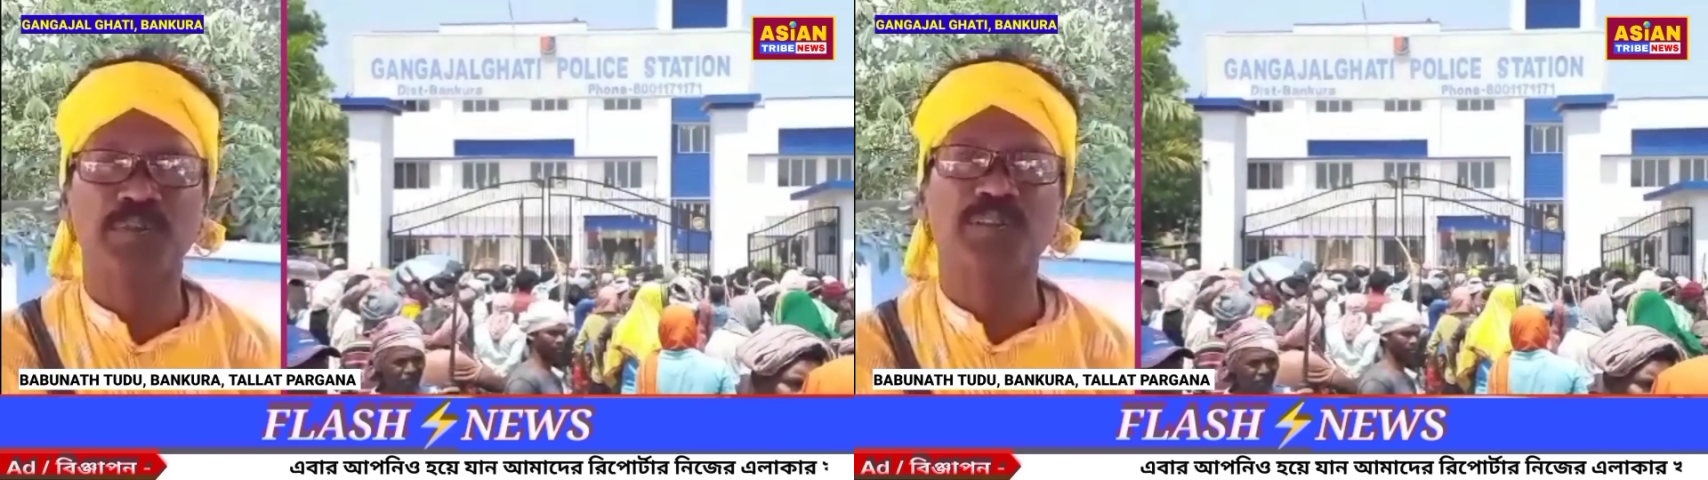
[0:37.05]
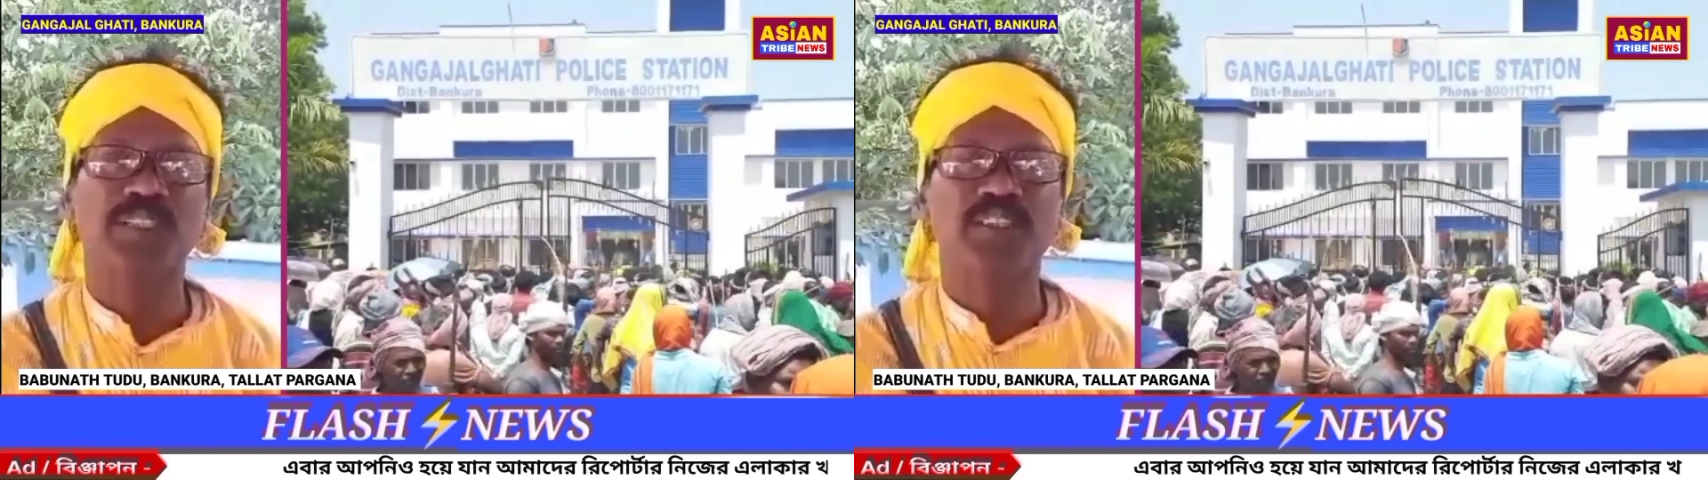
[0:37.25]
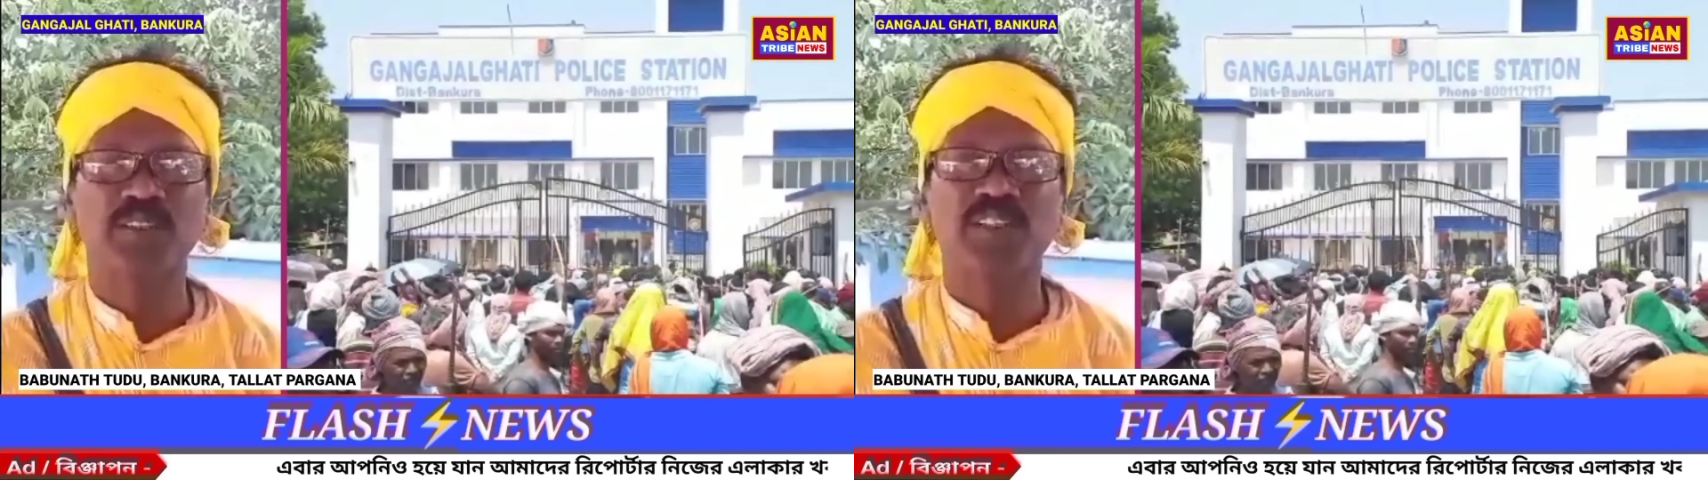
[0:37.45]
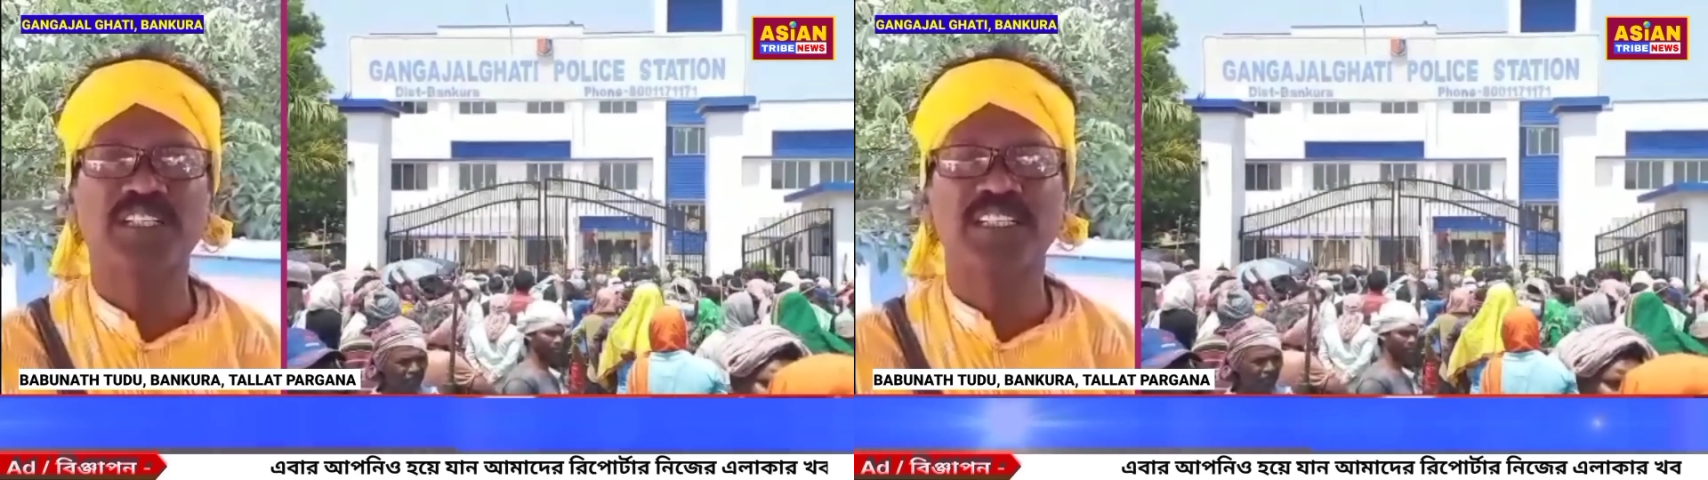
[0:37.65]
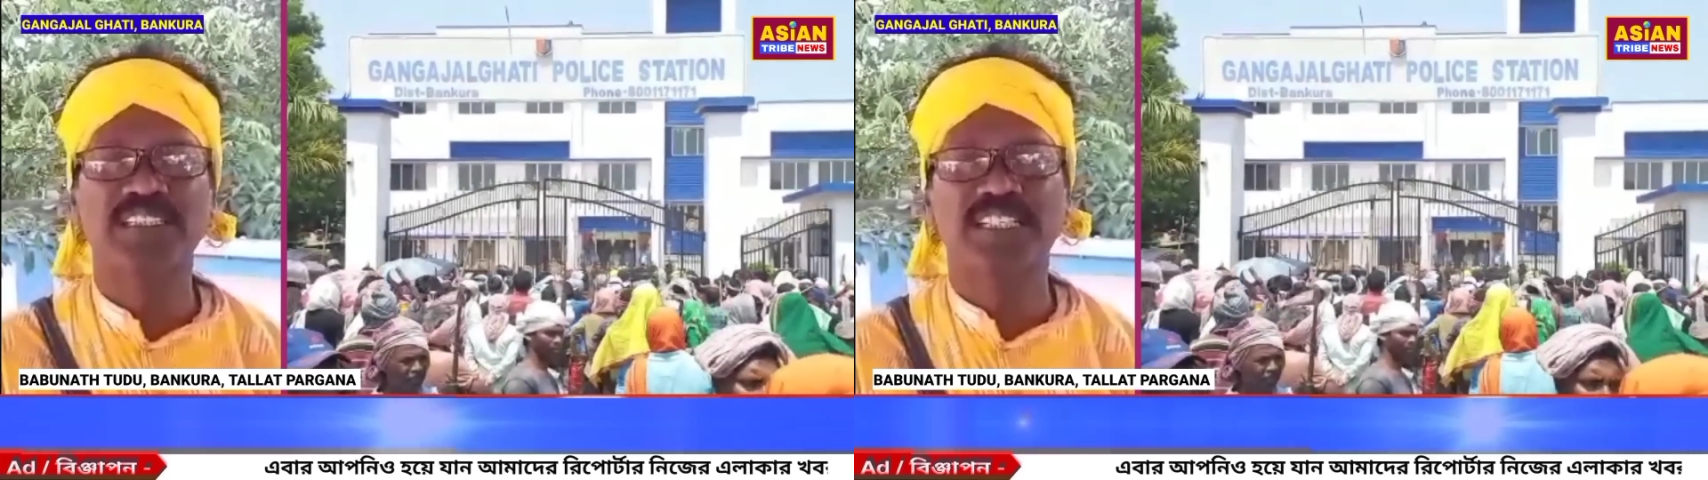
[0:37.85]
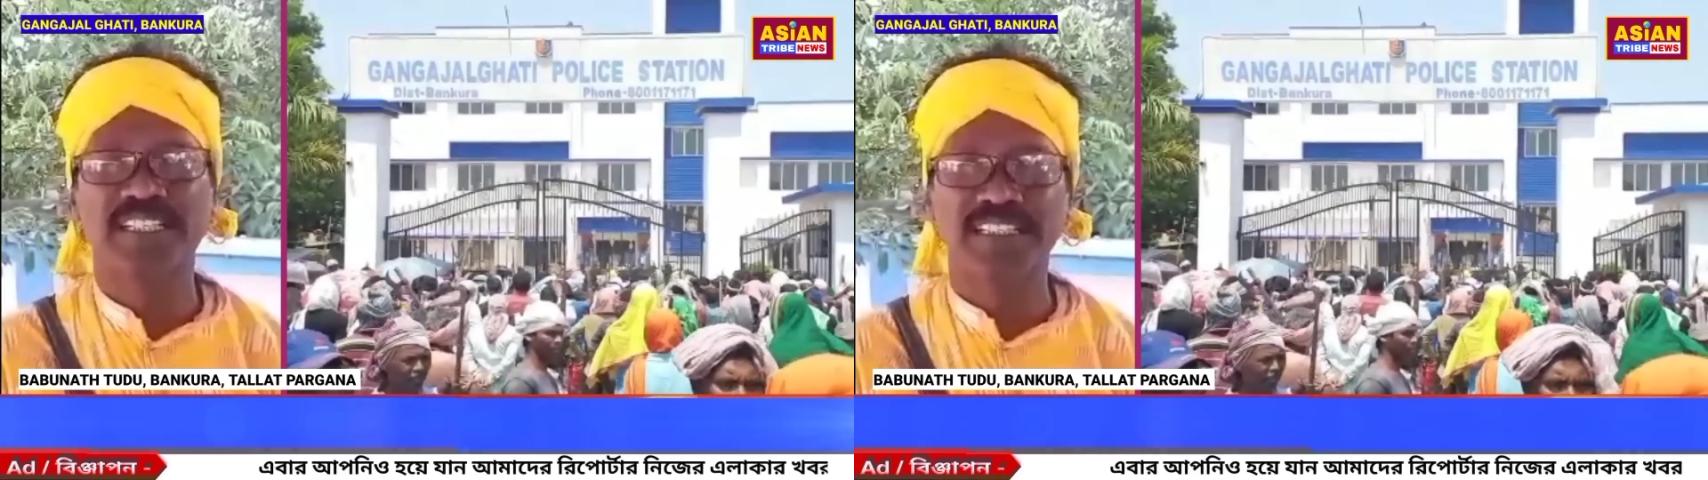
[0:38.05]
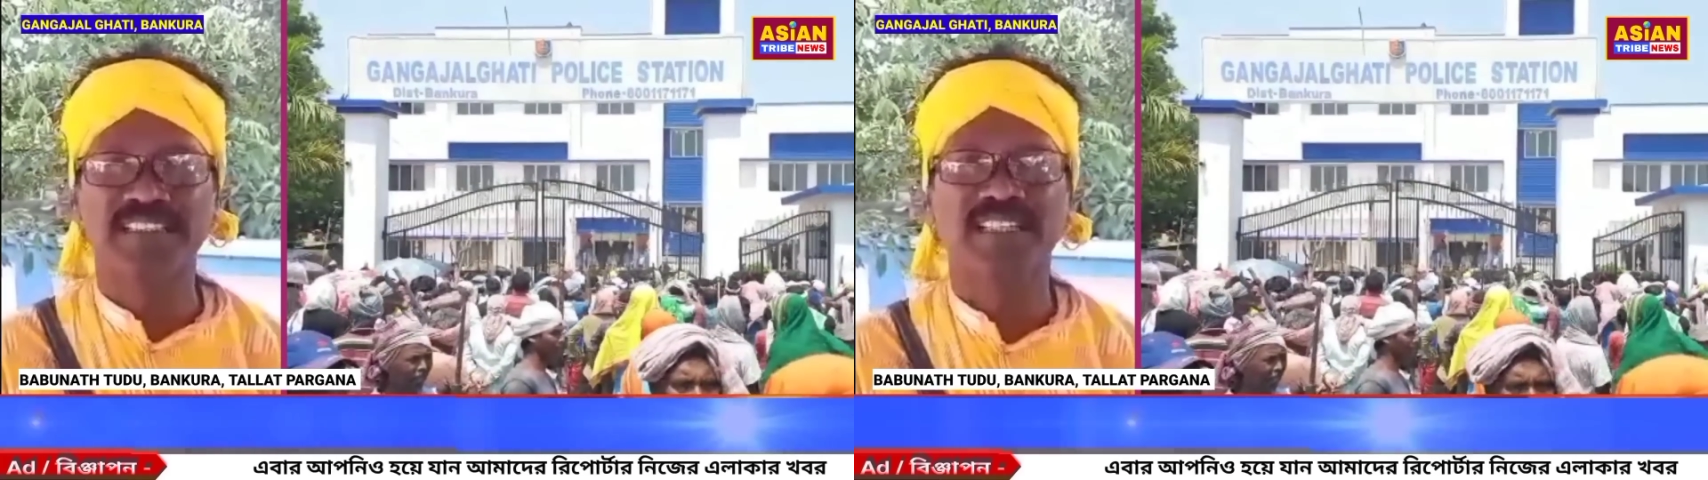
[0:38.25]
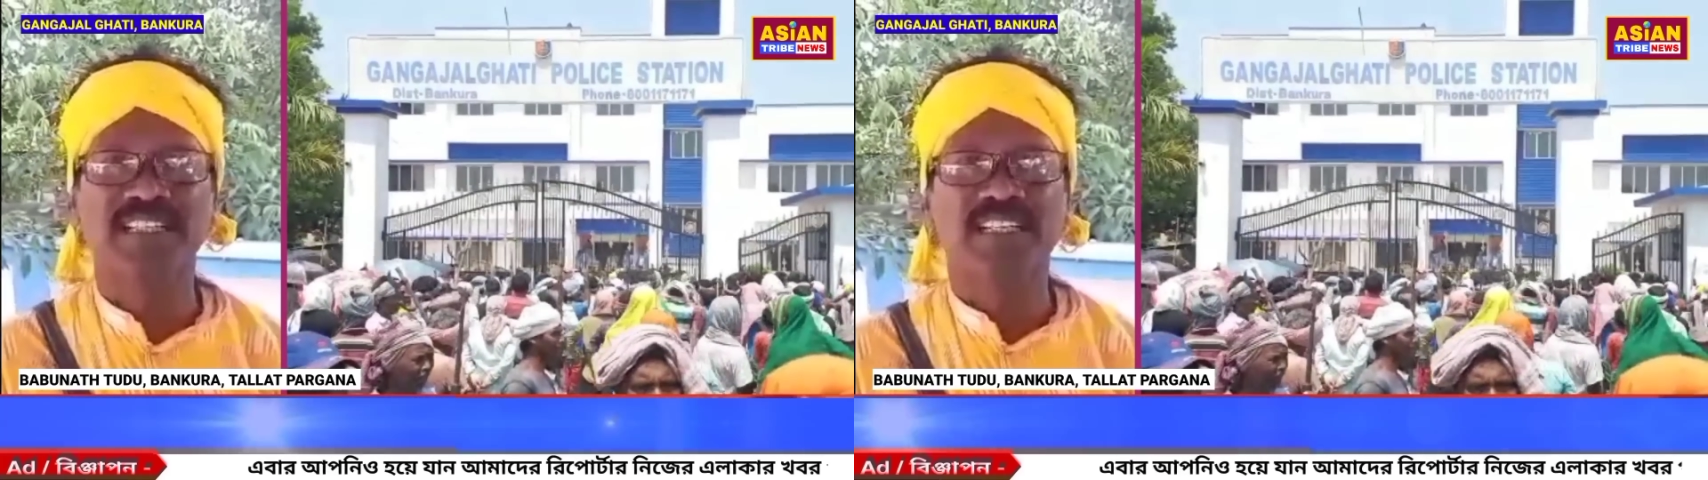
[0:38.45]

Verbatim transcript: পুরোটাই ছিল ওনার একটা হেড